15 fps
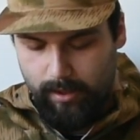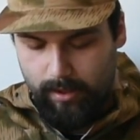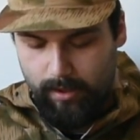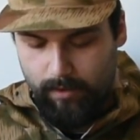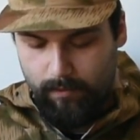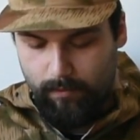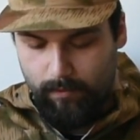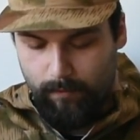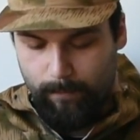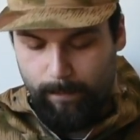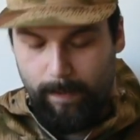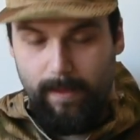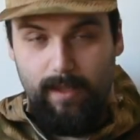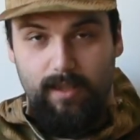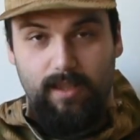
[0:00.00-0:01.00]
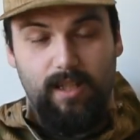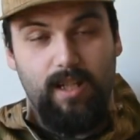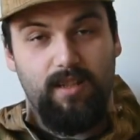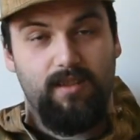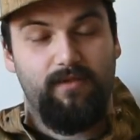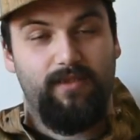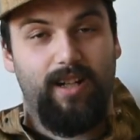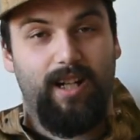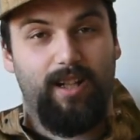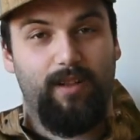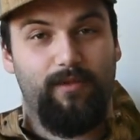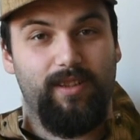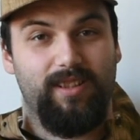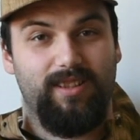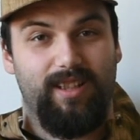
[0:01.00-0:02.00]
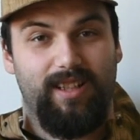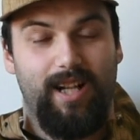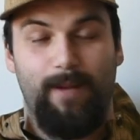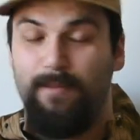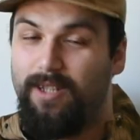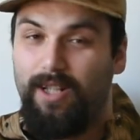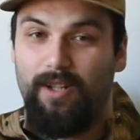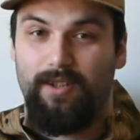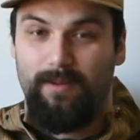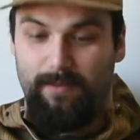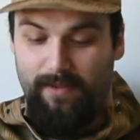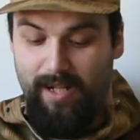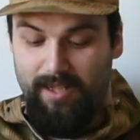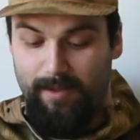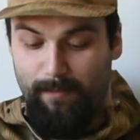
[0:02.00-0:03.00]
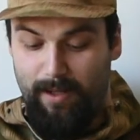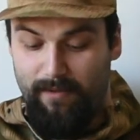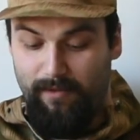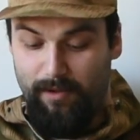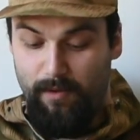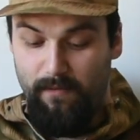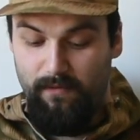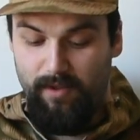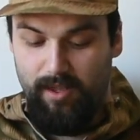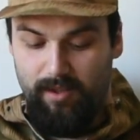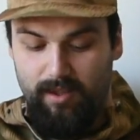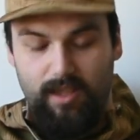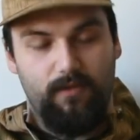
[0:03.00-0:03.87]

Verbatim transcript: So, die nächste Frage auf Instagram ist ausnahmsweise mal vernünftig.